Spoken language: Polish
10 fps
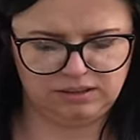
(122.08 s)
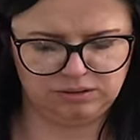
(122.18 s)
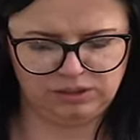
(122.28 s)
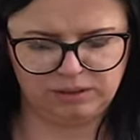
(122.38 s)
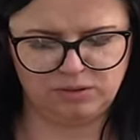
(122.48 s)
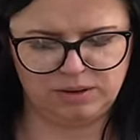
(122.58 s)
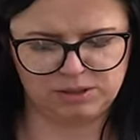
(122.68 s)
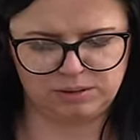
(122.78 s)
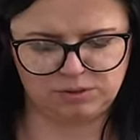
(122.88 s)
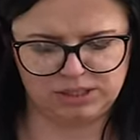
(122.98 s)
o, tutaj mogłam
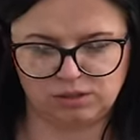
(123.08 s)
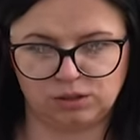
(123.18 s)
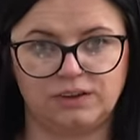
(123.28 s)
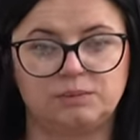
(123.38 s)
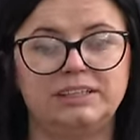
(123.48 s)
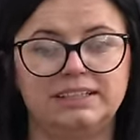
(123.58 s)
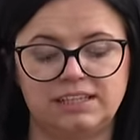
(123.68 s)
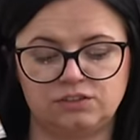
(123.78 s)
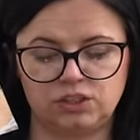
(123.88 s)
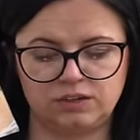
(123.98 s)
sobie przesortować. Będę
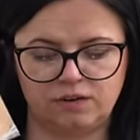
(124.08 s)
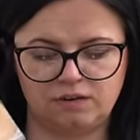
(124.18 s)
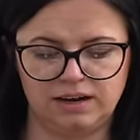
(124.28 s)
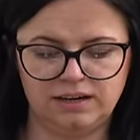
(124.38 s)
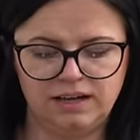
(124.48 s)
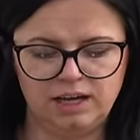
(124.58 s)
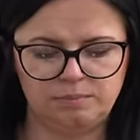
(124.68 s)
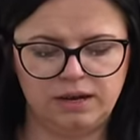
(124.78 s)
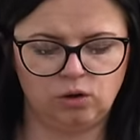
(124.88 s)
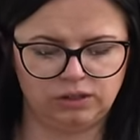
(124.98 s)
też wysiewała
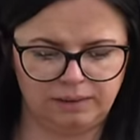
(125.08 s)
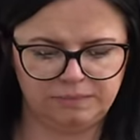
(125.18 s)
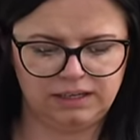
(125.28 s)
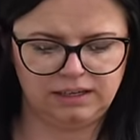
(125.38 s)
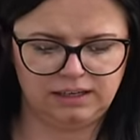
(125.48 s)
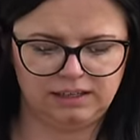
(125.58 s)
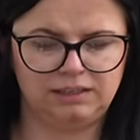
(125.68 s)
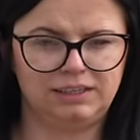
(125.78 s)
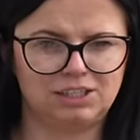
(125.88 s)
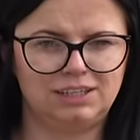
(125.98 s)
melona.
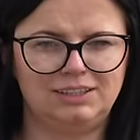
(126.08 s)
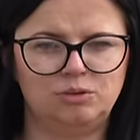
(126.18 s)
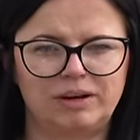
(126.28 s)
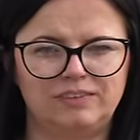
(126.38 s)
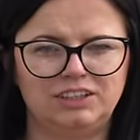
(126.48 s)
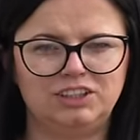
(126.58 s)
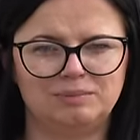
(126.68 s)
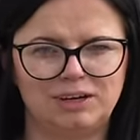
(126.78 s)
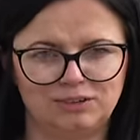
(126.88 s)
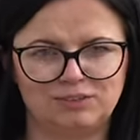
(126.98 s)
E, jeżeli nie
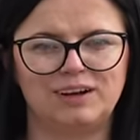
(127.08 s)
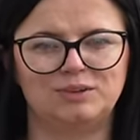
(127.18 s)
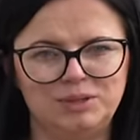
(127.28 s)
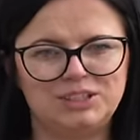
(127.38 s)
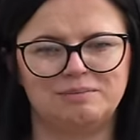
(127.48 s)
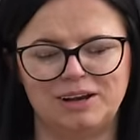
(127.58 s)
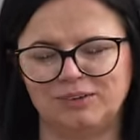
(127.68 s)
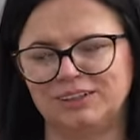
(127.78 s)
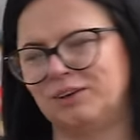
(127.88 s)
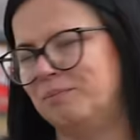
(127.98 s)
uprawialiście melonów, a lubicie
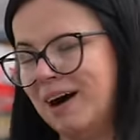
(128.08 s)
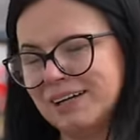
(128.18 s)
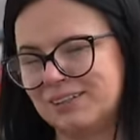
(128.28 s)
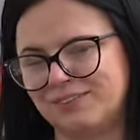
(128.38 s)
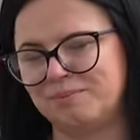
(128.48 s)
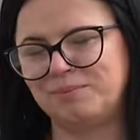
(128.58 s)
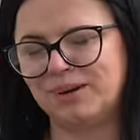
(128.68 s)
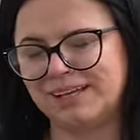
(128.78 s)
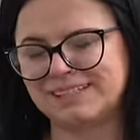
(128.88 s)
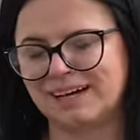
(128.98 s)
melony, to bardzo Wam
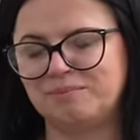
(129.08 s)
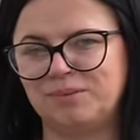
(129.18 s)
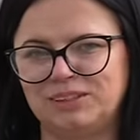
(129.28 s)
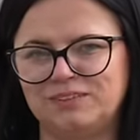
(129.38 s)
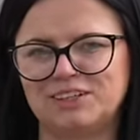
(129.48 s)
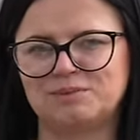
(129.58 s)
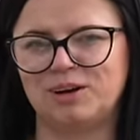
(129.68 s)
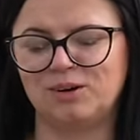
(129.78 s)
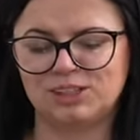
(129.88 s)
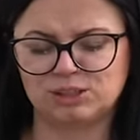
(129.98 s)
polecam, ponieważ
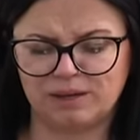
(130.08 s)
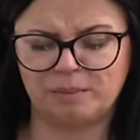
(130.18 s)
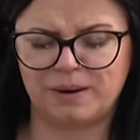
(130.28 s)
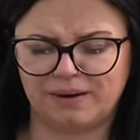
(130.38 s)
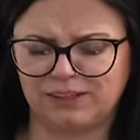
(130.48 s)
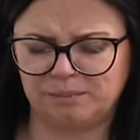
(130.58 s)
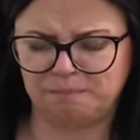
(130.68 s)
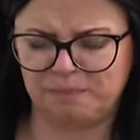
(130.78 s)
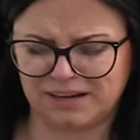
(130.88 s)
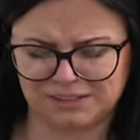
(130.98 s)
melony są naprawdę
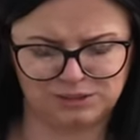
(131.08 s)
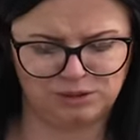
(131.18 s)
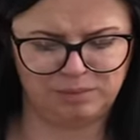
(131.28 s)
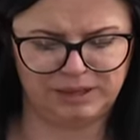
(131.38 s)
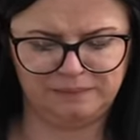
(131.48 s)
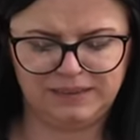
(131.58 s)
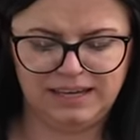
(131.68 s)
bardzo dobre.